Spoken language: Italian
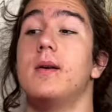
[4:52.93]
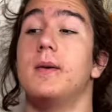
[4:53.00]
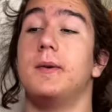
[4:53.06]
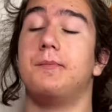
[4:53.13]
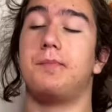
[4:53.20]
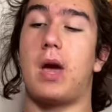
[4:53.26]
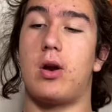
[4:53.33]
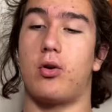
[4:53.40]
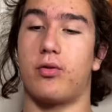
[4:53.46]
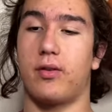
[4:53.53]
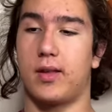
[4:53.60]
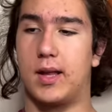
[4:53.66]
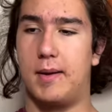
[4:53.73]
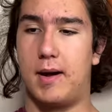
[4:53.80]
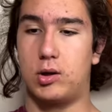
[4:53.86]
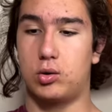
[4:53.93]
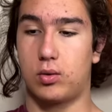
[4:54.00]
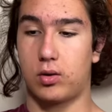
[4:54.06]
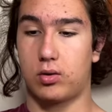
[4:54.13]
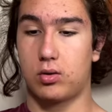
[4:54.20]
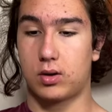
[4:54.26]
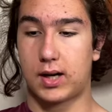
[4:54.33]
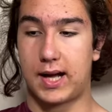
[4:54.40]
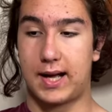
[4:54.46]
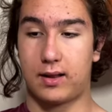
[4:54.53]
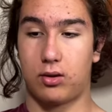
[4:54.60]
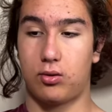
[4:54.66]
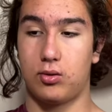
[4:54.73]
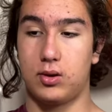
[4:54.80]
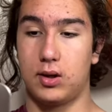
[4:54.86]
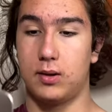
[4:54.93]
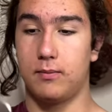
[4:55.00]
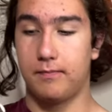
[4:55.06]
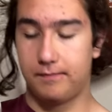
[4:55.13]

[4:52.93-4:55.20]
mi hanno sistemato questo cazzo di